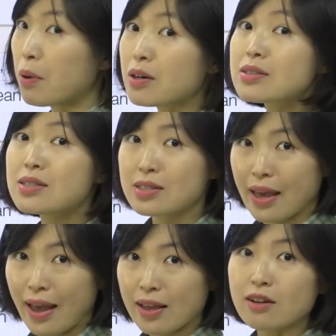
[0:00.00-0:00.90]

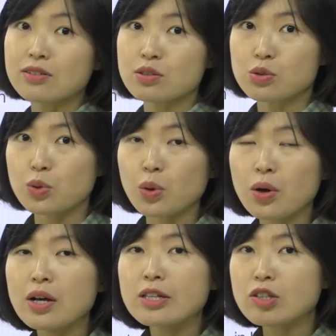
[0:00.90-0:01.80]
버스에 이런
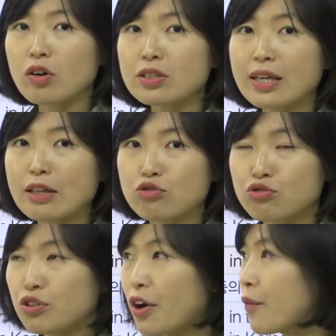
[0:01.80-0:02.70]
뜻으로 정리해
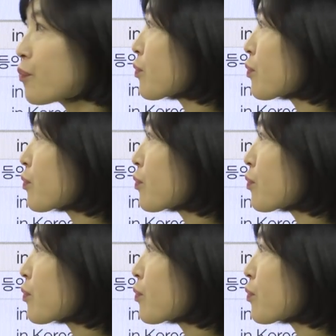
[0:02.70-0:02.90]
두고요.